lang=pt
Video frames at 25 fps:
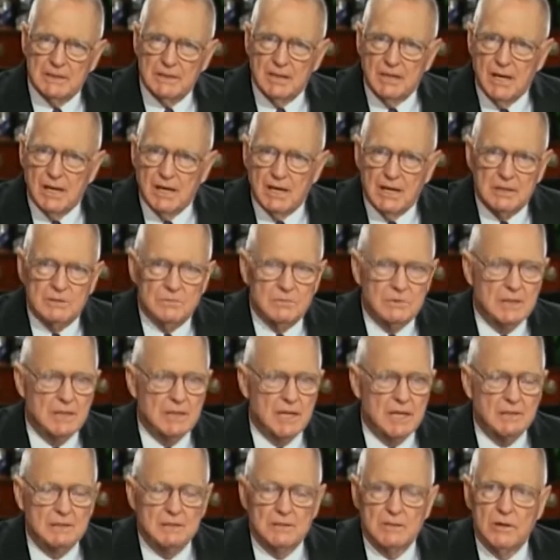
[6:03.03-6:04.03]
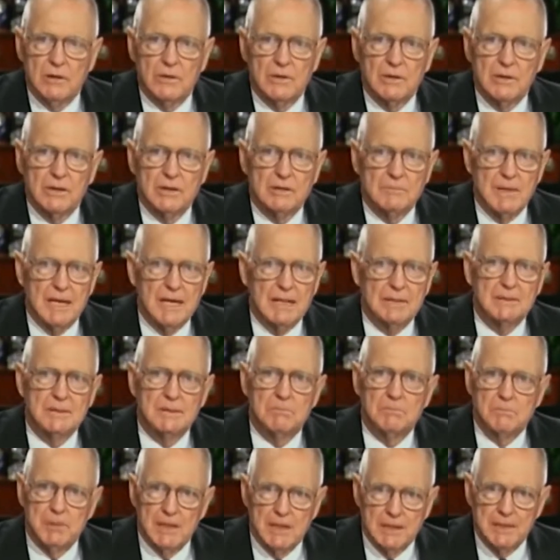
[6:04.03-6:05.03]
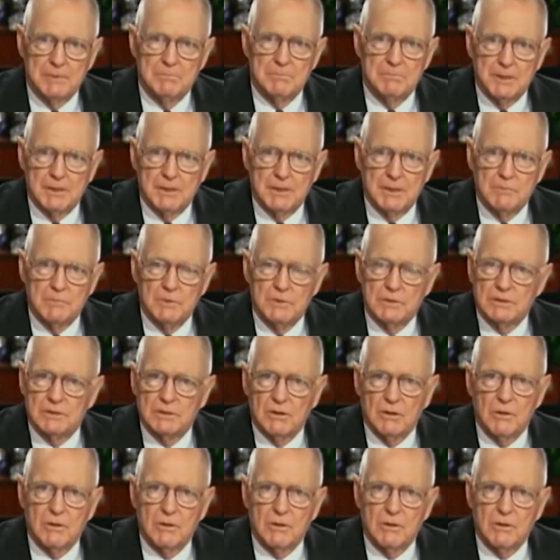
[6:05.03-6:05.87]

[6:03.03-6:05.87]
coração, não estamos falando da bomba de sangue,